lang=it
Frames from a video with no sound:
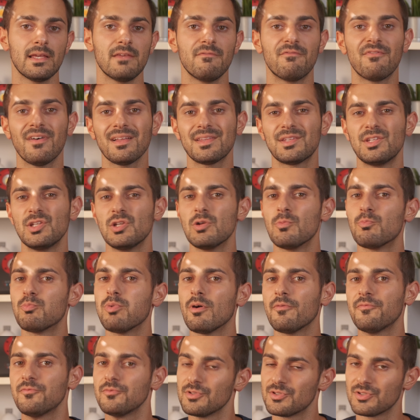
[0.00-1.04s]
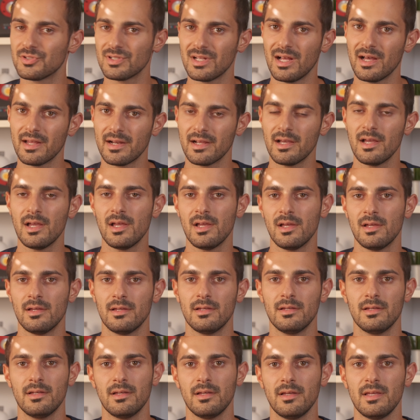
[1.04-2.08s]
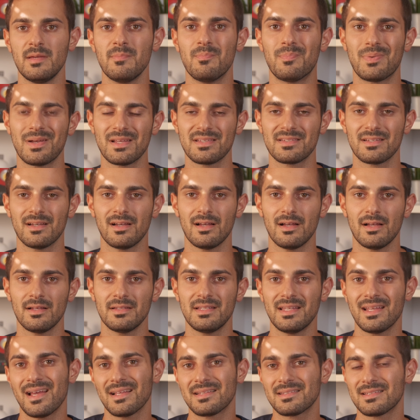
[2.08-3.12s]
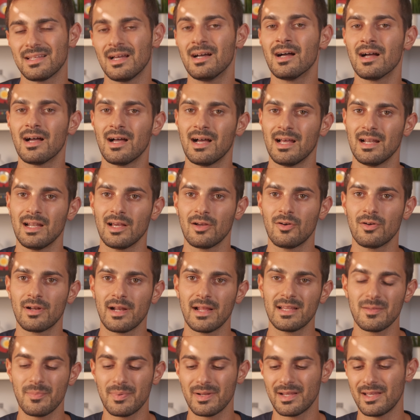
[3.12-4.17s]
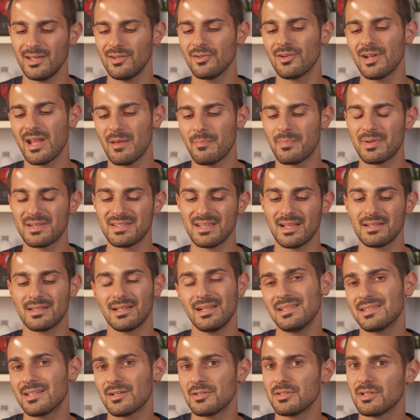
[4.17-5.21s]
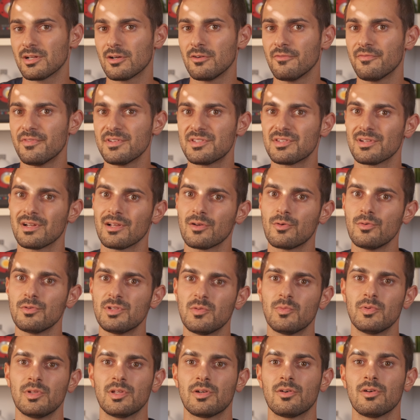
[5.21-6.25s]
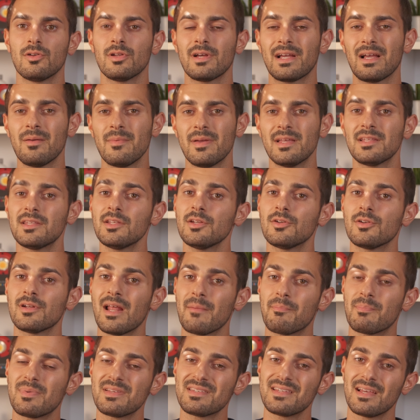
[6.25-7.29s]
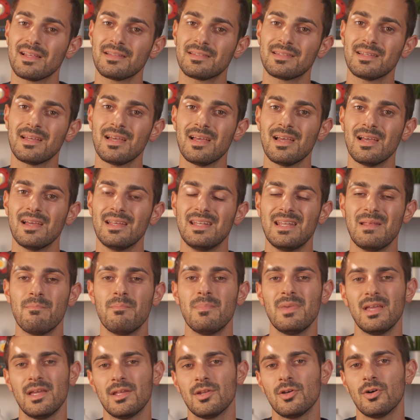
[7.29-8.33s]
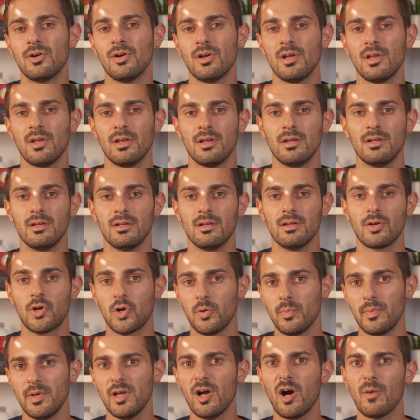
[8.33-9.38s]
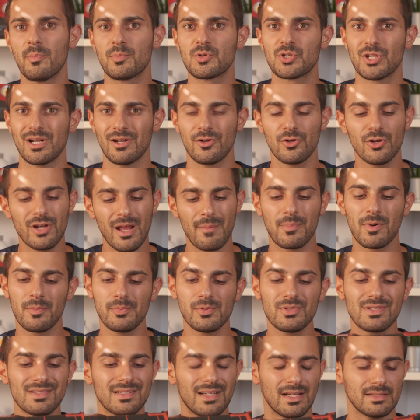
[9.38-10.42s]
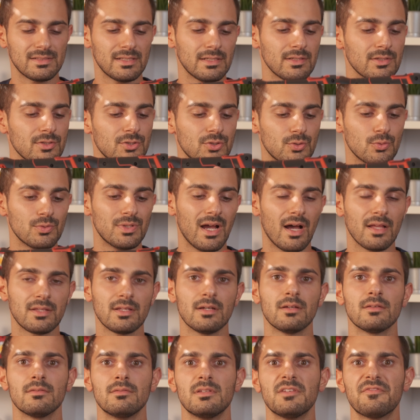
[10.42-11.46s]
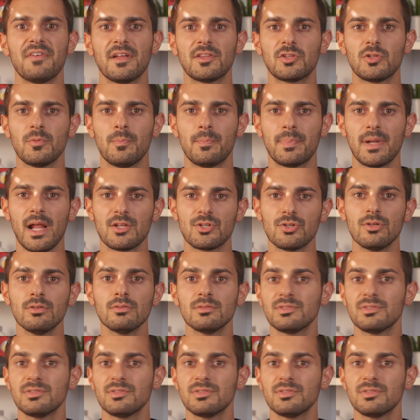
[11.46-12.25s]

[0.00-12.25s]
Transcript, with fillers: Infatti non può funzionare eh, in presa diretta alla corrente perché non è presente all'interno della confezione alcun tipo di collegamento e non è presente nemmeno eh, come optional, non è proprio stata studiata. Difetto o pregio?